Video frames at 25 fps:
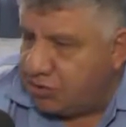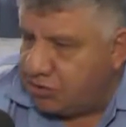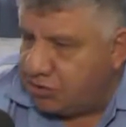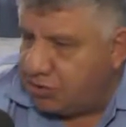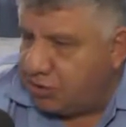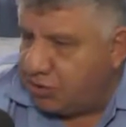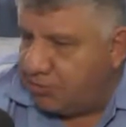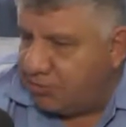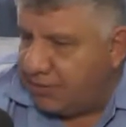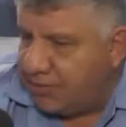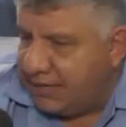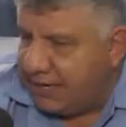
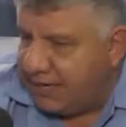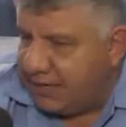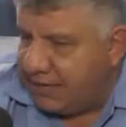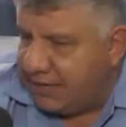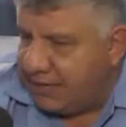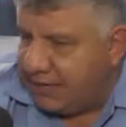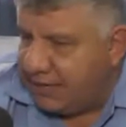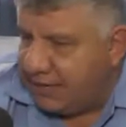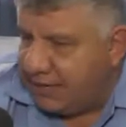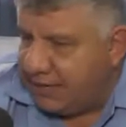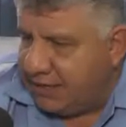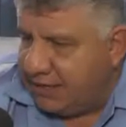sobre
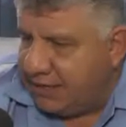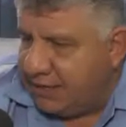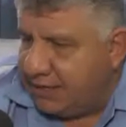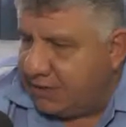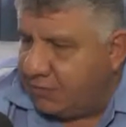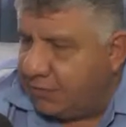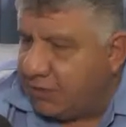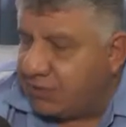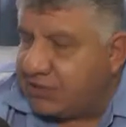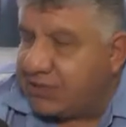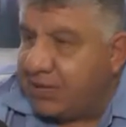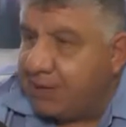eh,
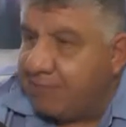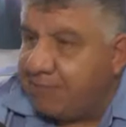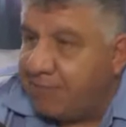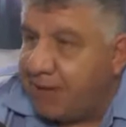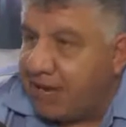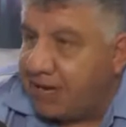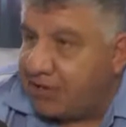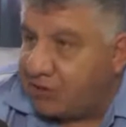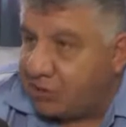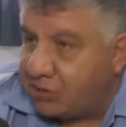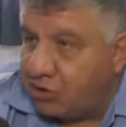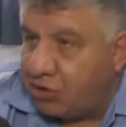nuestra
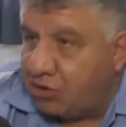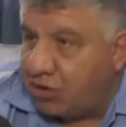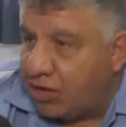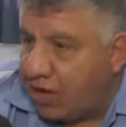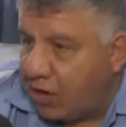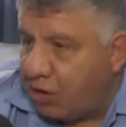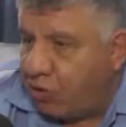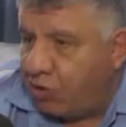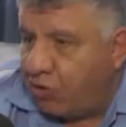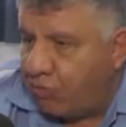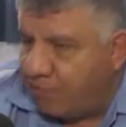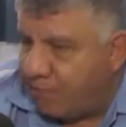
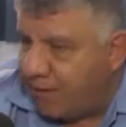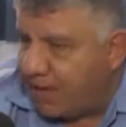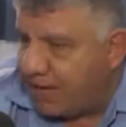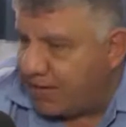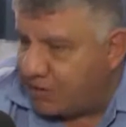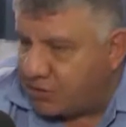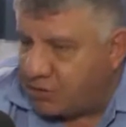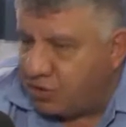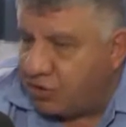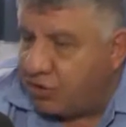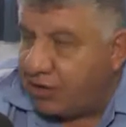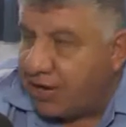persona o
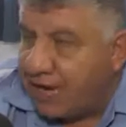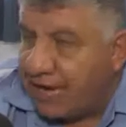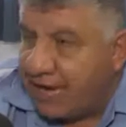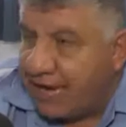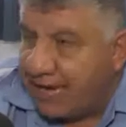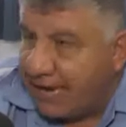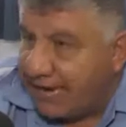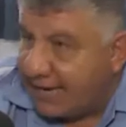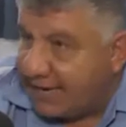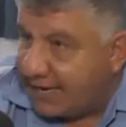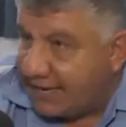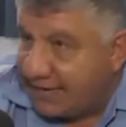
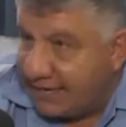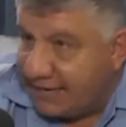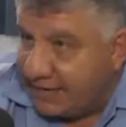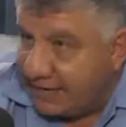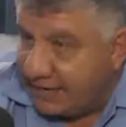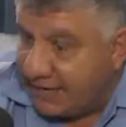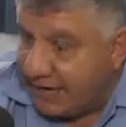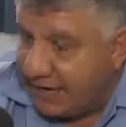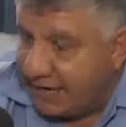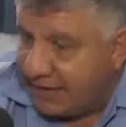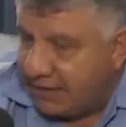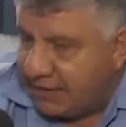persona
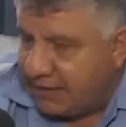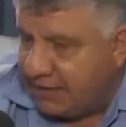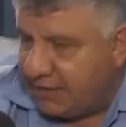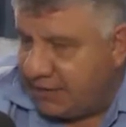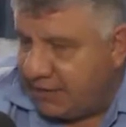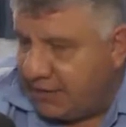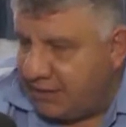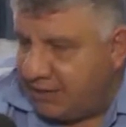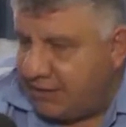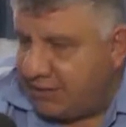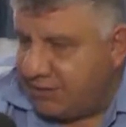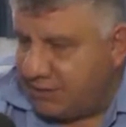ajena
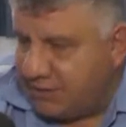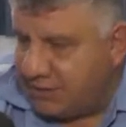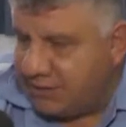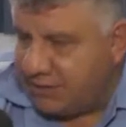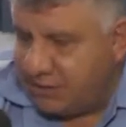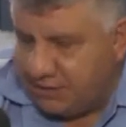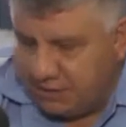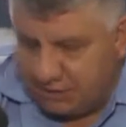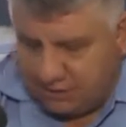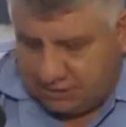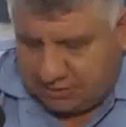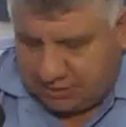
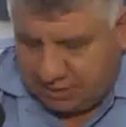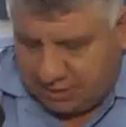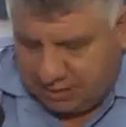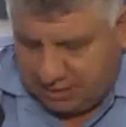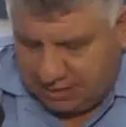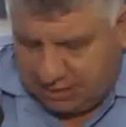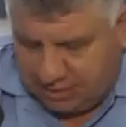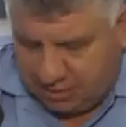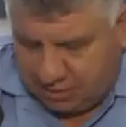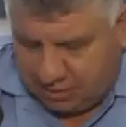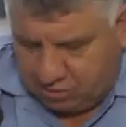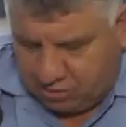sin
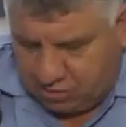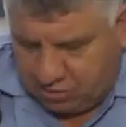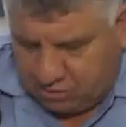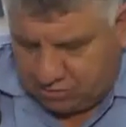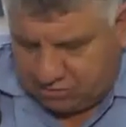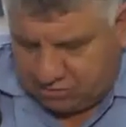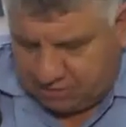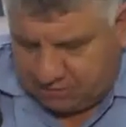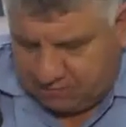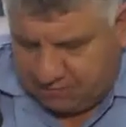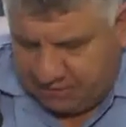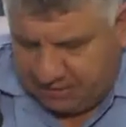tener
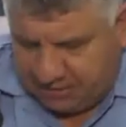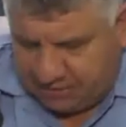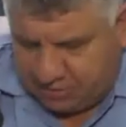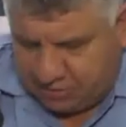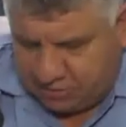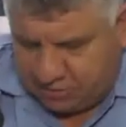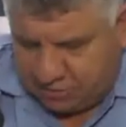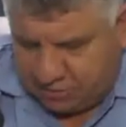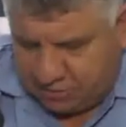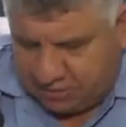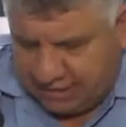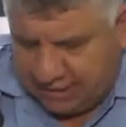
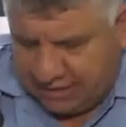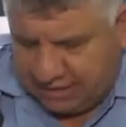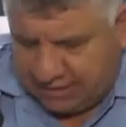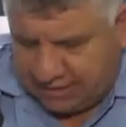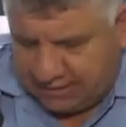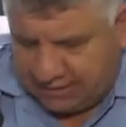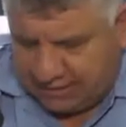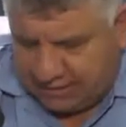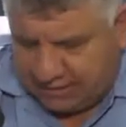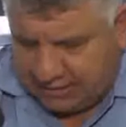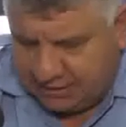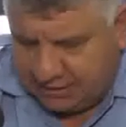conocimiento,
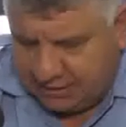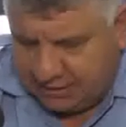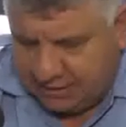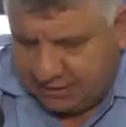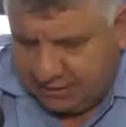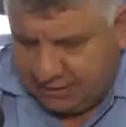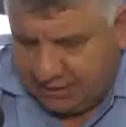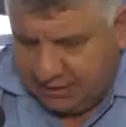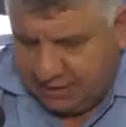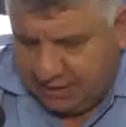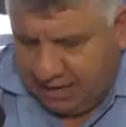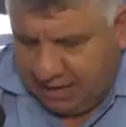ya que
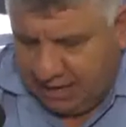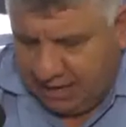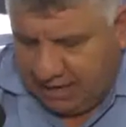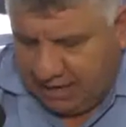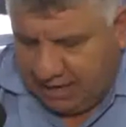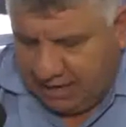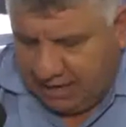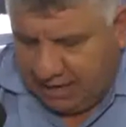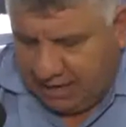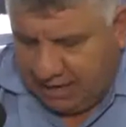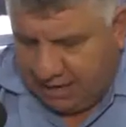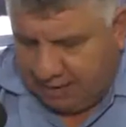
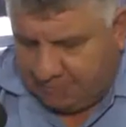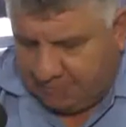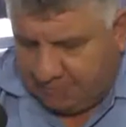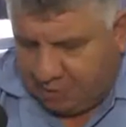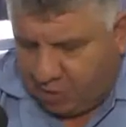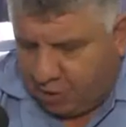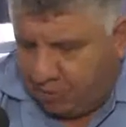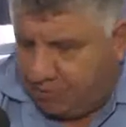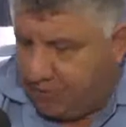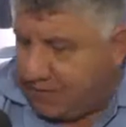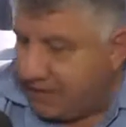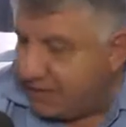
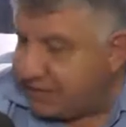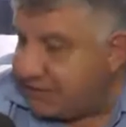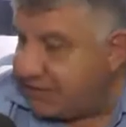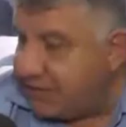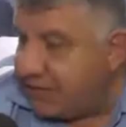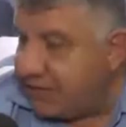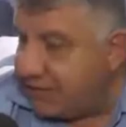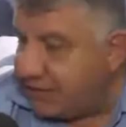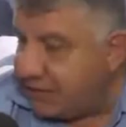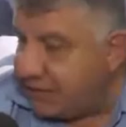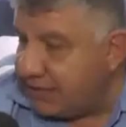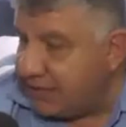
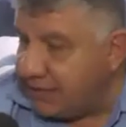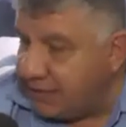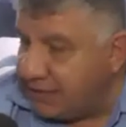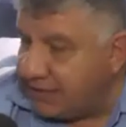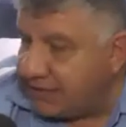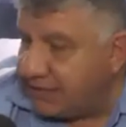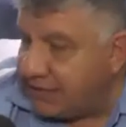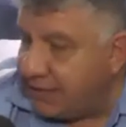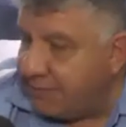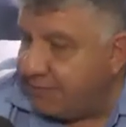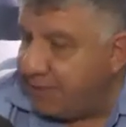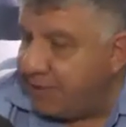aprovechan
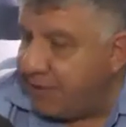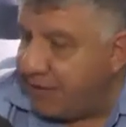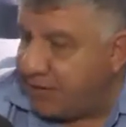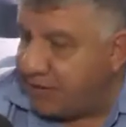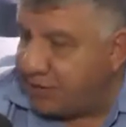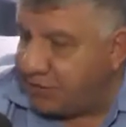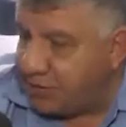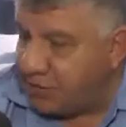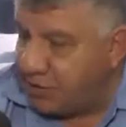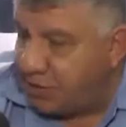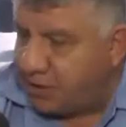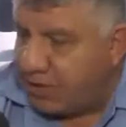estas
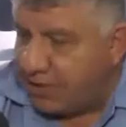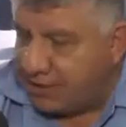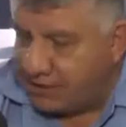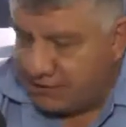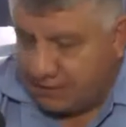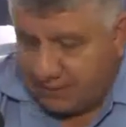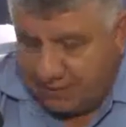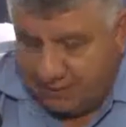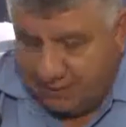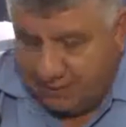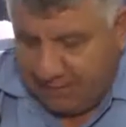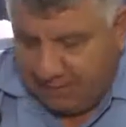
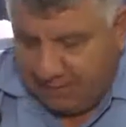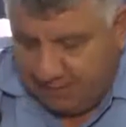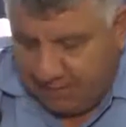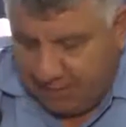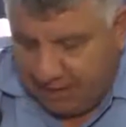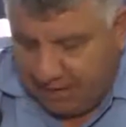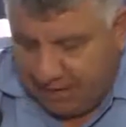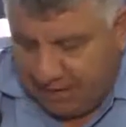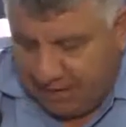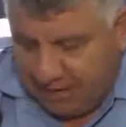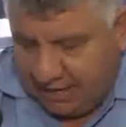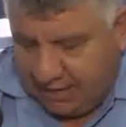personas
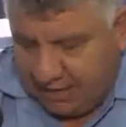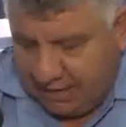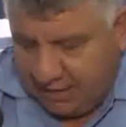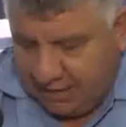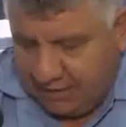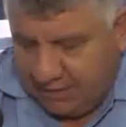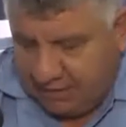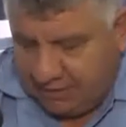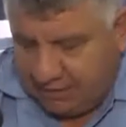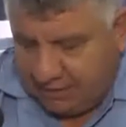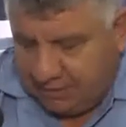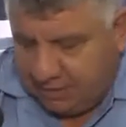para
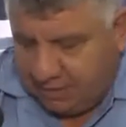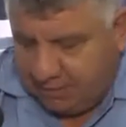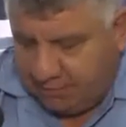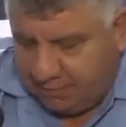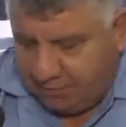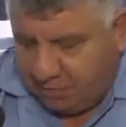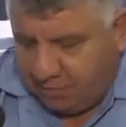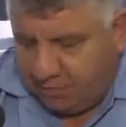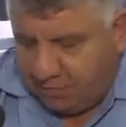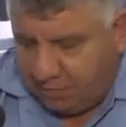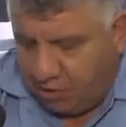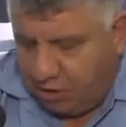
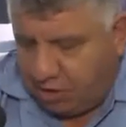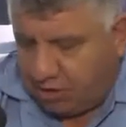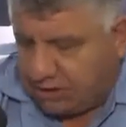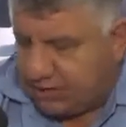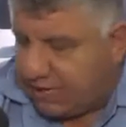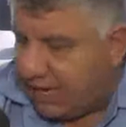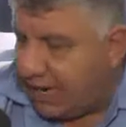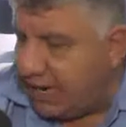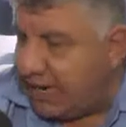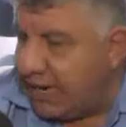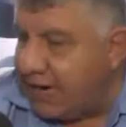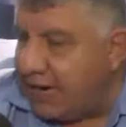después
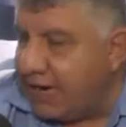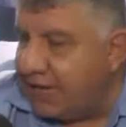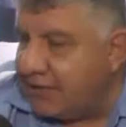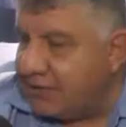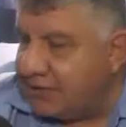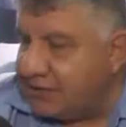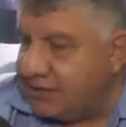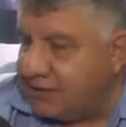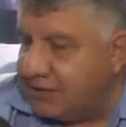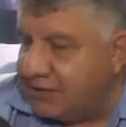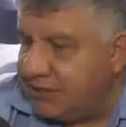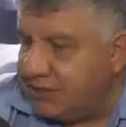
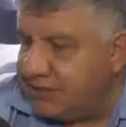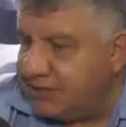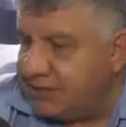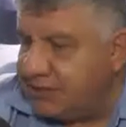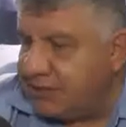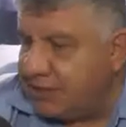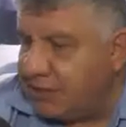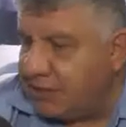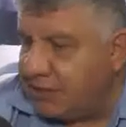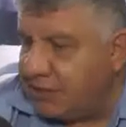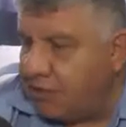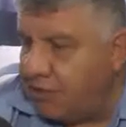volcarlas en,
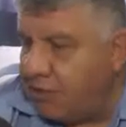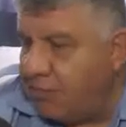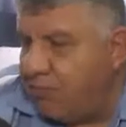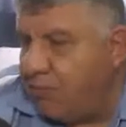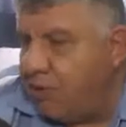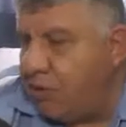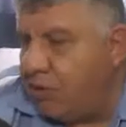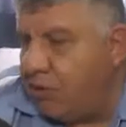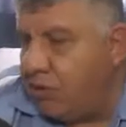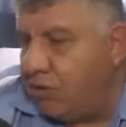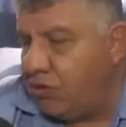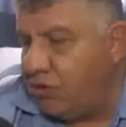
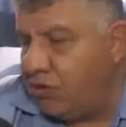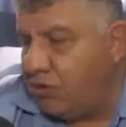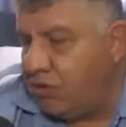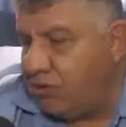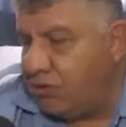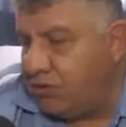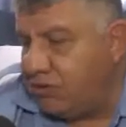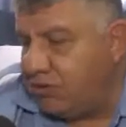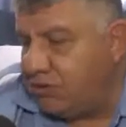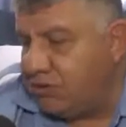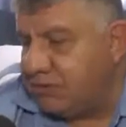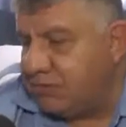como
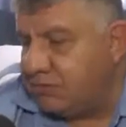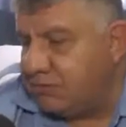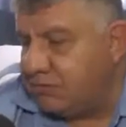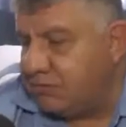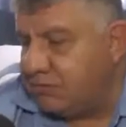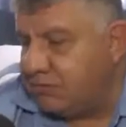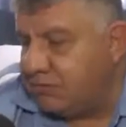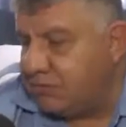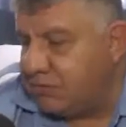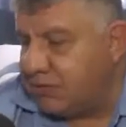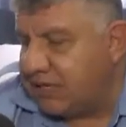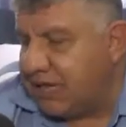
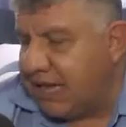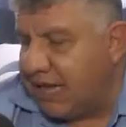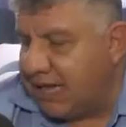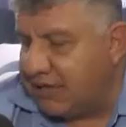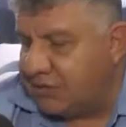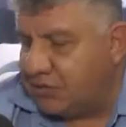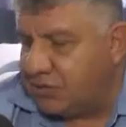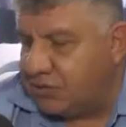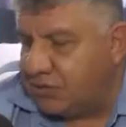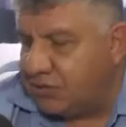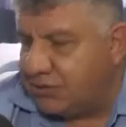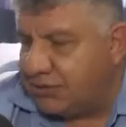en
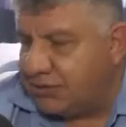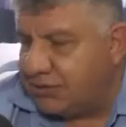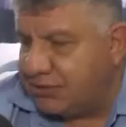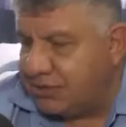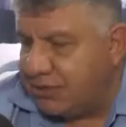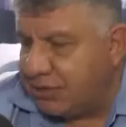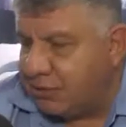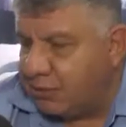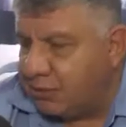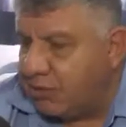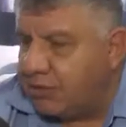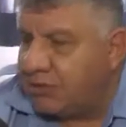caso de
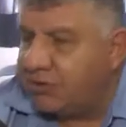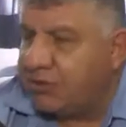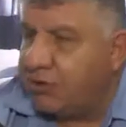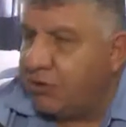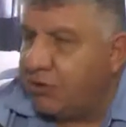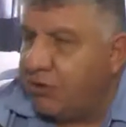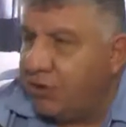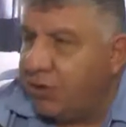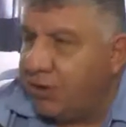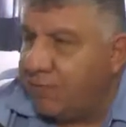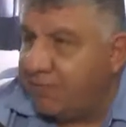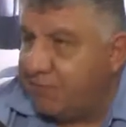
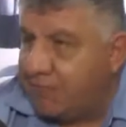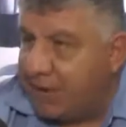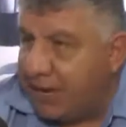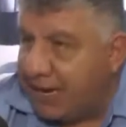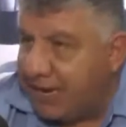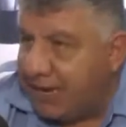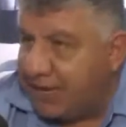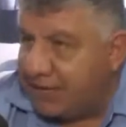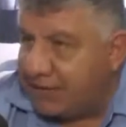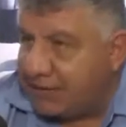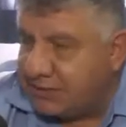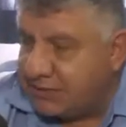secuestro
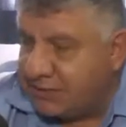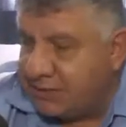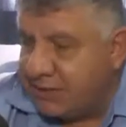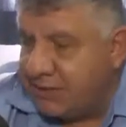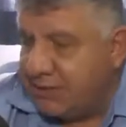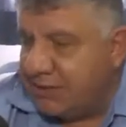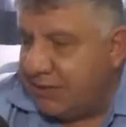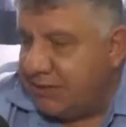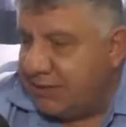express,